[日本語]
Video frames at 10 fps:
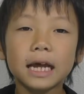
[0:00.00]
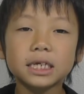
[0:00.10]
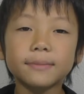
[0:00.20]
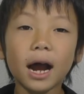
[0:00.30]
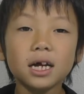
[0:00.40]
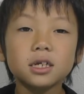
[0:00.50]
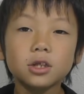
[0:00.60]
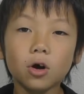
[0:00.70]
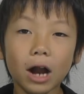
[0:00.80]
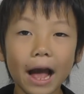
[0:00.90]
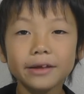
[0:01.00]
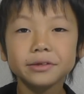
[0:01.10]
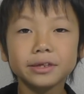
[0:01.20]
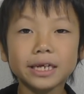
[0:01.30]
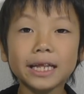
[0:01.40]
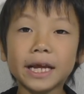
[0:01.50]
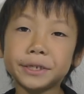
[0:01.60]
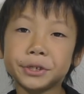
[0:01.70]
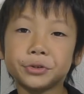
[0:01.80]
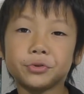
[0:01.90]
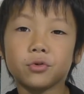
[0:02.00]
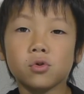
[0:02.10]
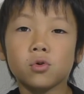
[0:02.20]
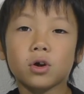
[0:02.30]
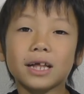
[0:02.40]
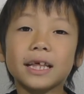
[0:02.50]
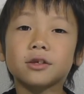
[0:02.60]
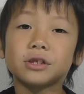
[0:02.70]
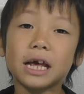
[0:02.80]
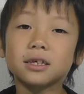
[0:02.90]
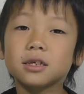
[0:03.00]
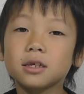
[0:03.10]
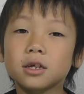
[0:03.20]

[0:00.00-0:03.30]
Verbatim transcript: 三島動画チャンネルカズトです